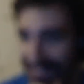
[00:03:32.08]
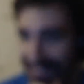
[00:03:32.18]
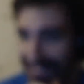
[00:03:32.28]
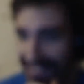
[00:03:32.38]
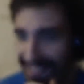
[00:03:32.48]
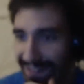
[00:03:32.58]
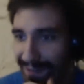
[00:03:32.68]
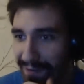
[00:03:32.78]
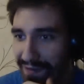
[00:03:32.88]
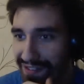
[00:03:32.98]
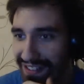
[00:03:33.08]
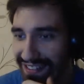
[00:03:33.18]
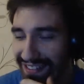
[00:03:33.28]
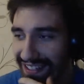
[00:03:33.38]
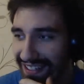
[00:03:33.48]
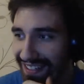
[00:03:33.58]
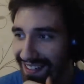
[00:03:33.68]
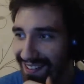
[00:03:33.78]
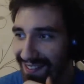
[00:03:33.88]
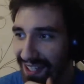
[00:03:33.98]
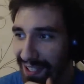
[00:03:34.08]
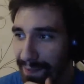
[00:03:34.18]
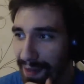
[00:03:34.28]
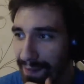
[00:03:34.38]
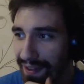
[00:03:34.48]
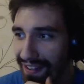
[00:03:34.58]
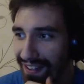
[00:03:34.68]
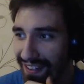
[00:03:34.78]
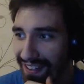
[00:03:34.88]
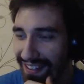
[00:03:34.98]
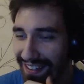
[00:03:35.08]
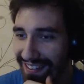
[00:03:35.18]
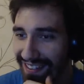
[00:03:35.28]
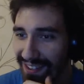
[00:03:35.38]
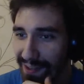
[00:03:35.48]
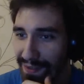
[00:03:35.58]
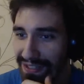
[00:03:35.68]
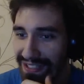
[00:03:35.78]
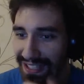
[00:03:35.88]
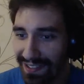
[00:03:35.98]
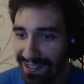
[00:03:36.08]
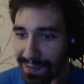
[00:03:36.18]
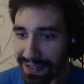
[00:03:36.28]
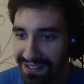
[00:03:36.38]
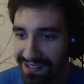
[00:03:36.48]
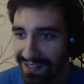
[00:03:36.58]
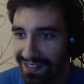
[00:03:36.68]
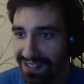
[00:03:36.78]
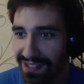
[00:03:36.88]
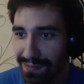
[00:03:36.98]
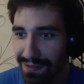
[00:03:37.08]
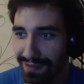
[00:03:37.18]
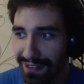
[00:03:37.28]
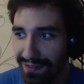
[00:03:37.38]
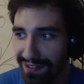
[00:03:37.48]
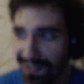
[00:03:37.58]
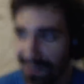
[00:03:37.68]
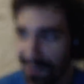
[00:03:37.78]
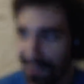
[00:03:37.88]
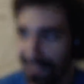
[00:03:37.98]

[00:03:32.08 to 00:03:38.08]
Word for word: czad, zrobimy, wiesz, jak są takie memy. Jeżeli nie możesz tego zobaczyć, to znaczy, że masz wadę wzroku.